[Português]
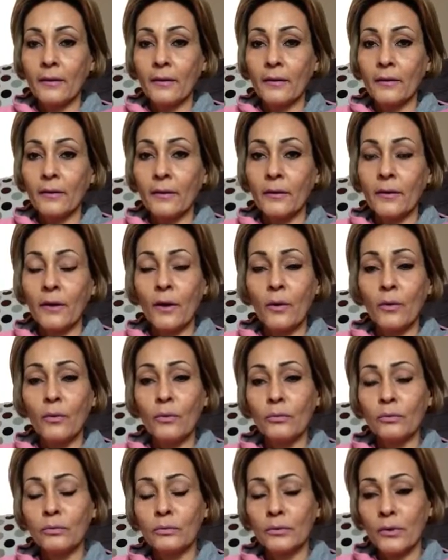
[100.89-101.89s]

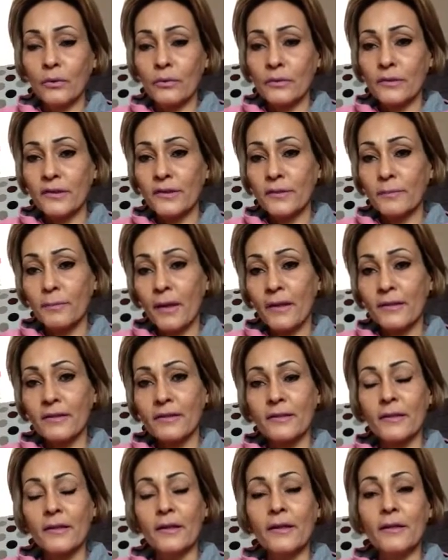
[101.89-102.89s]
não, não se
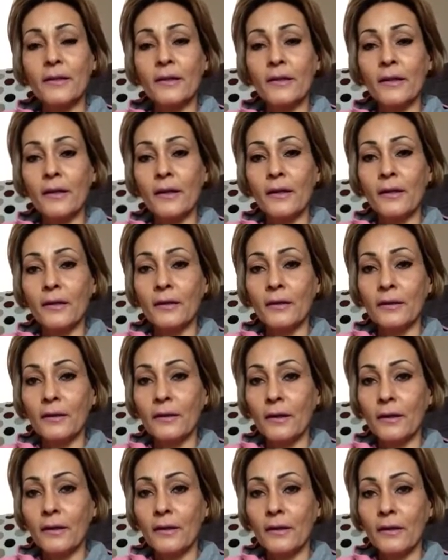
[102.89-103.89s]
baseia em,
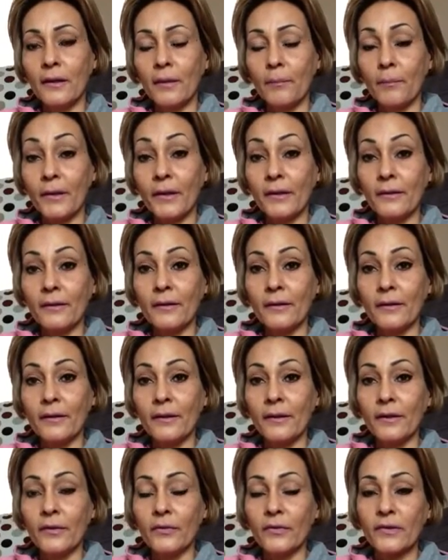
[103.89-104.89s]
em
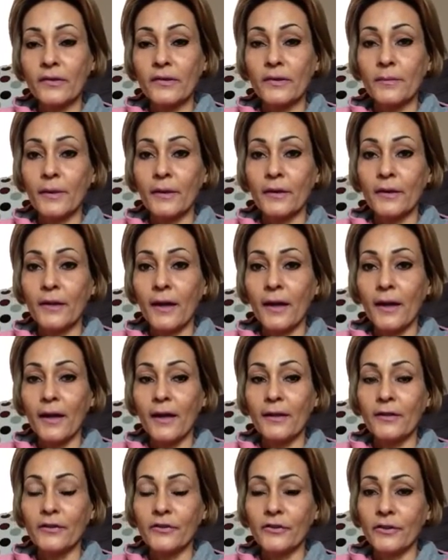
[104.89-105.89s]
aprender a fazer
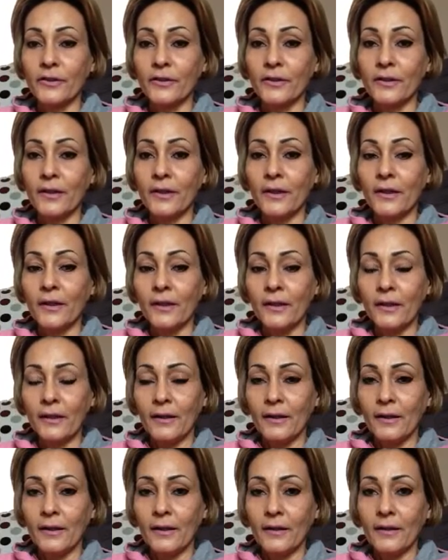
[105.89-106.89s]
maquiagem,
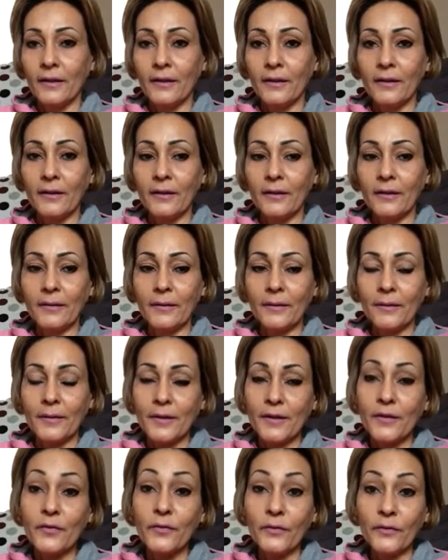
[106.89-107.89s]
em,
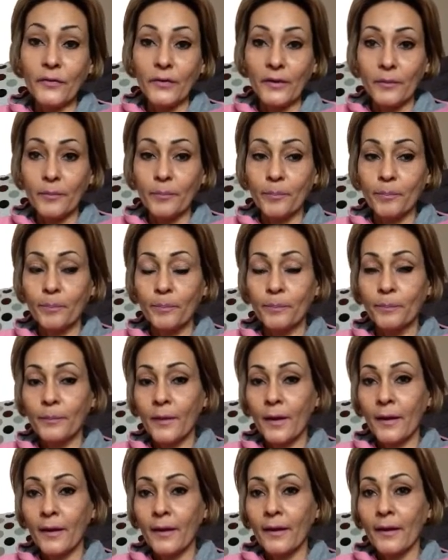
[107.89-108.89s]
enfim,
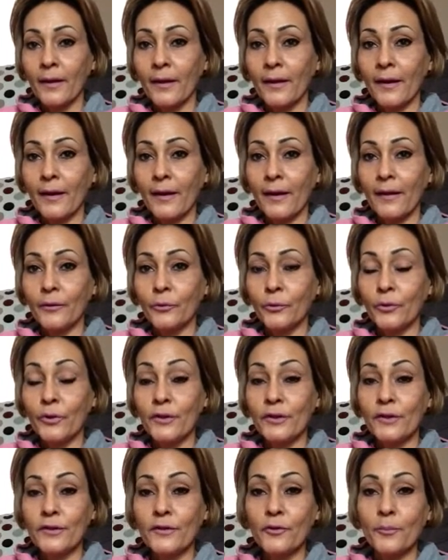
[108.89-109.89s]
no
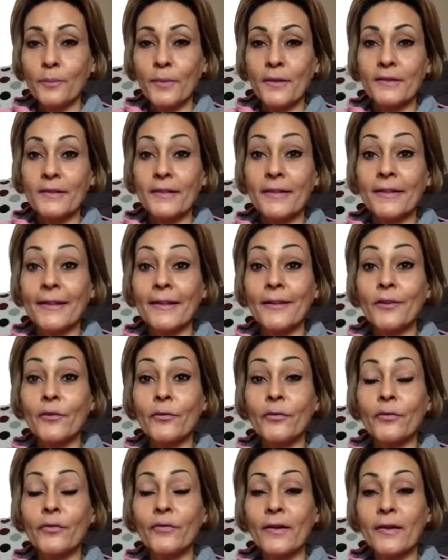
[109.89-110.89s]
início eu pensei, o que, que eu
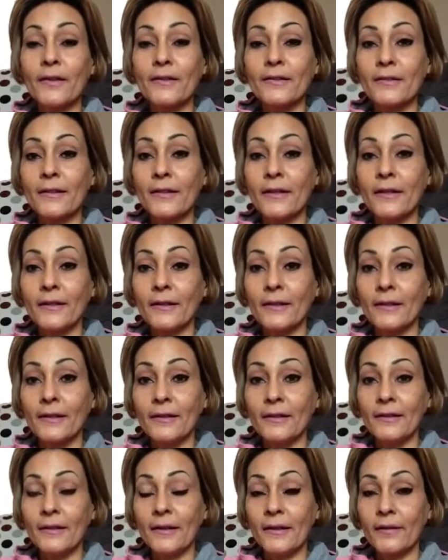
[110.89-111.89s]
vou fazer
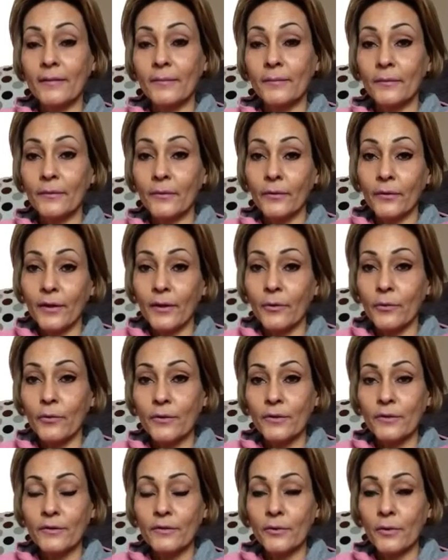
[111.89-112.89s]
aqui, né? Qualquer
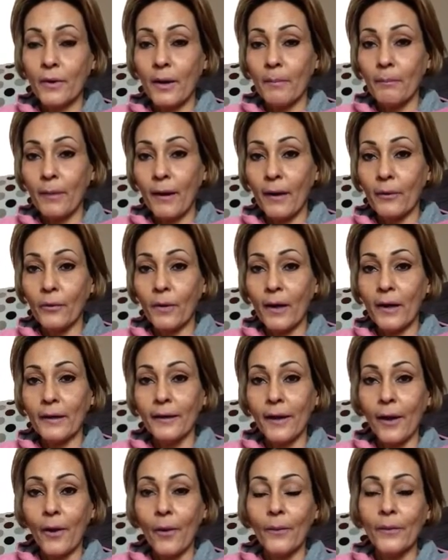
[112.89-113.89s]
coisa eu apago o
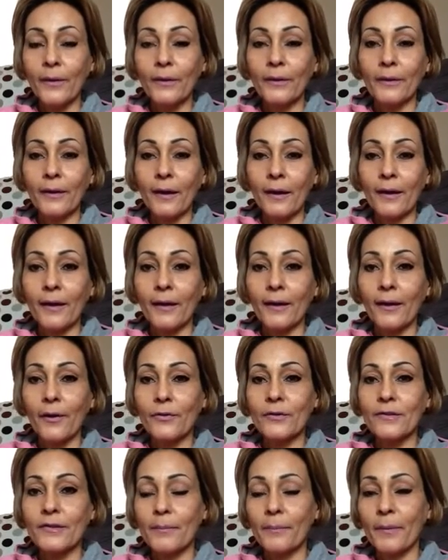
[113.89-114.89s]
canal e a Cacau
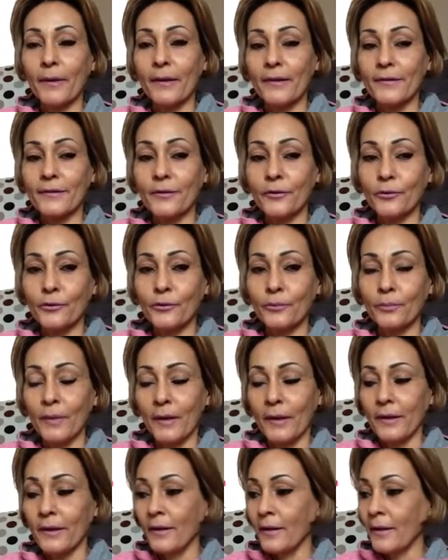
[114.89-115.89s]
desaparece e tudo
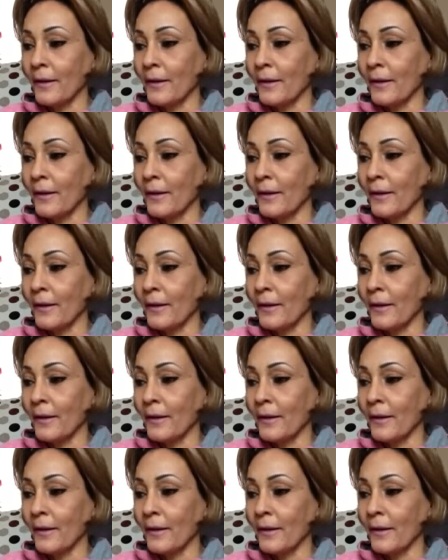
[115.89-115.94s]
bem.